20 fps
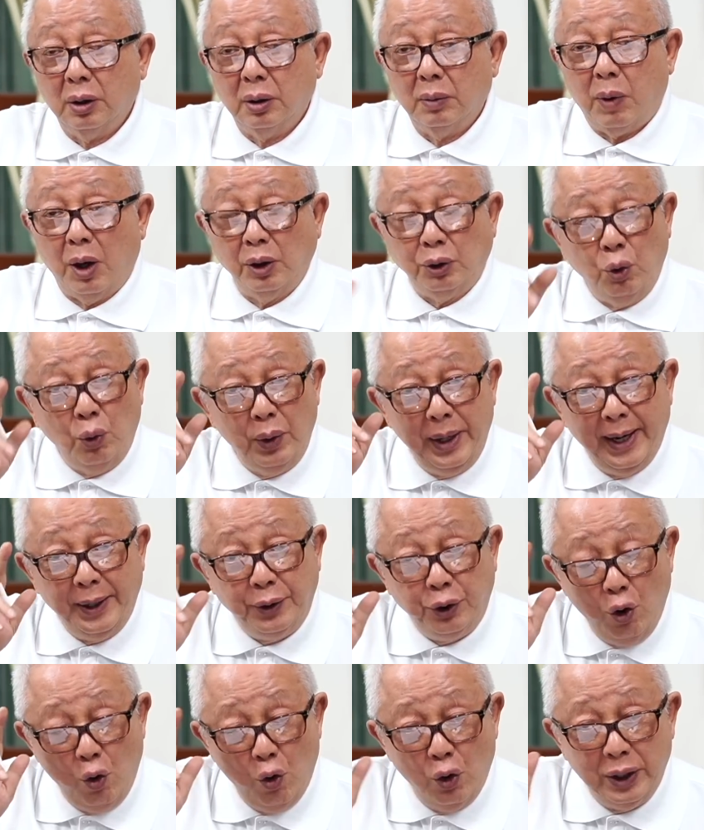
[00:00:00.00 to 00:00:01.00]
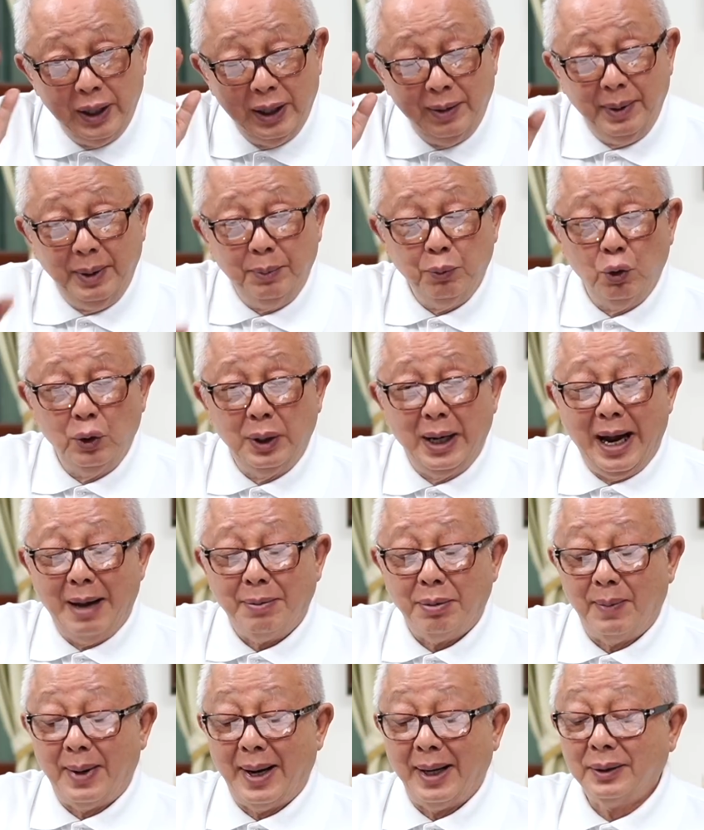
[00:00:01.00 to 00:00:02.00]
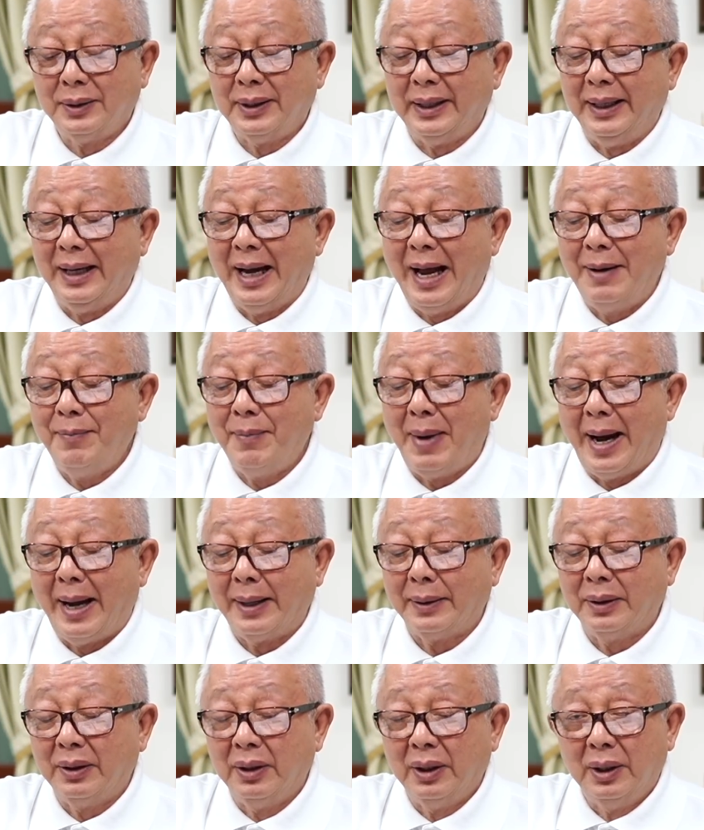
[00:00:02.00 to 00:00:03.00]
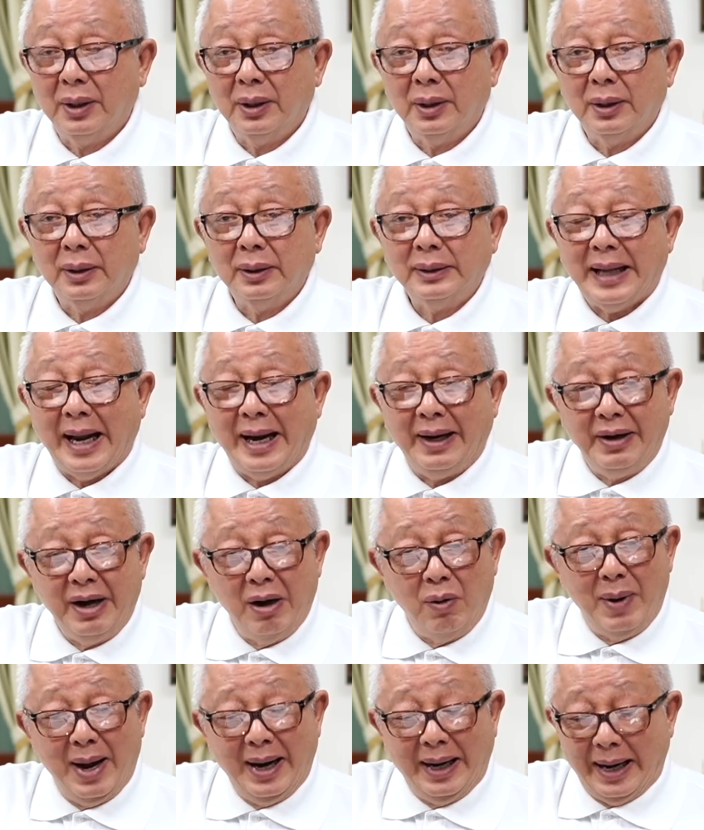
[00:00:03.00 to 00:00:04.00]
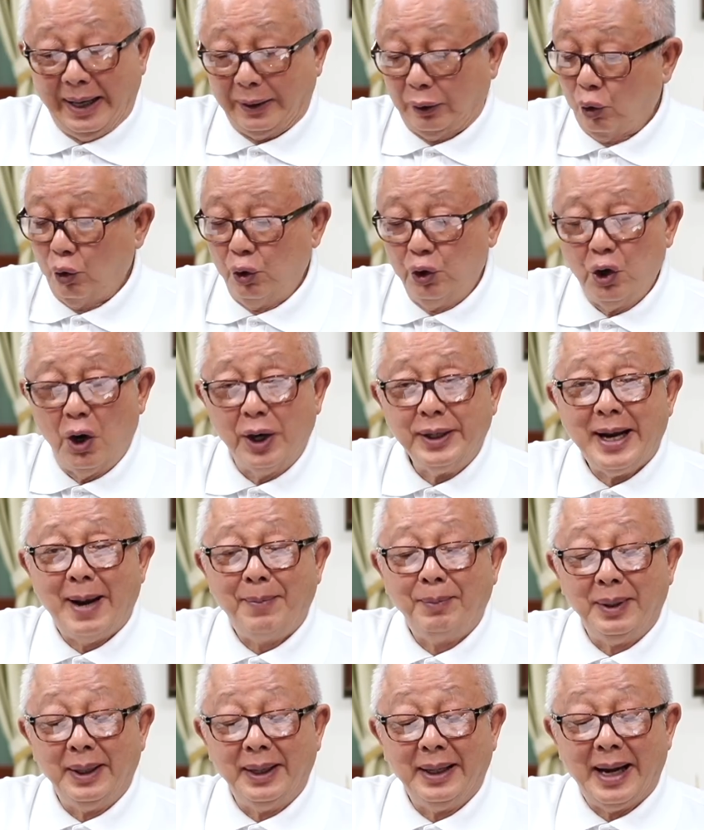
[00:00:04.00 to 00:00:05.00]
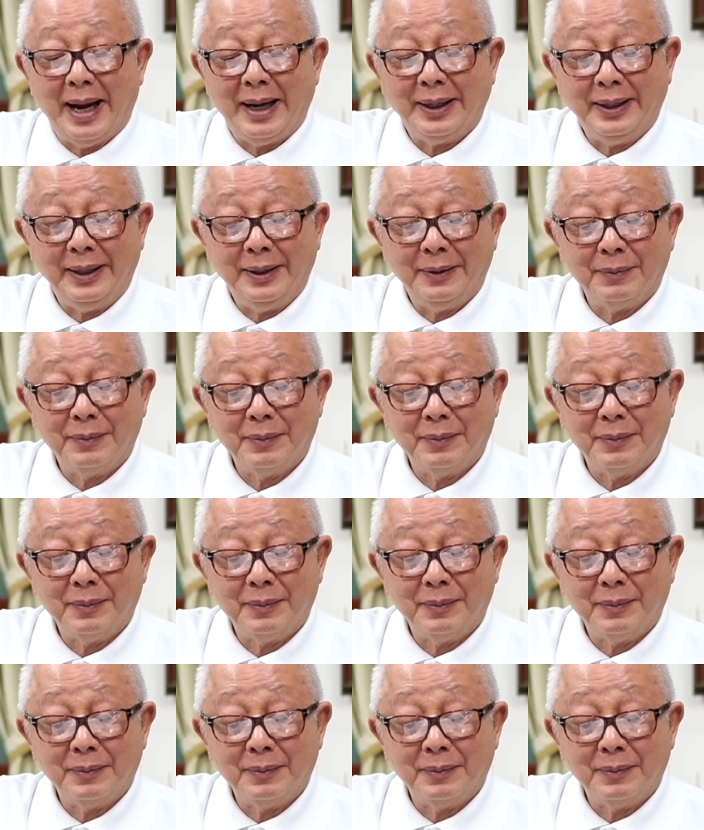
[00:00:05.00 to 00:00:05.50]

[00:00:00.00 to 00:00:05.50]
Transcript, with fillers: เพราะทุเรียนตู้หนึ่งมีมูลค่าประมาณสี่ล้านบาทแต่เรียกว่าขาดทุนย่อยยับเลยงานนี้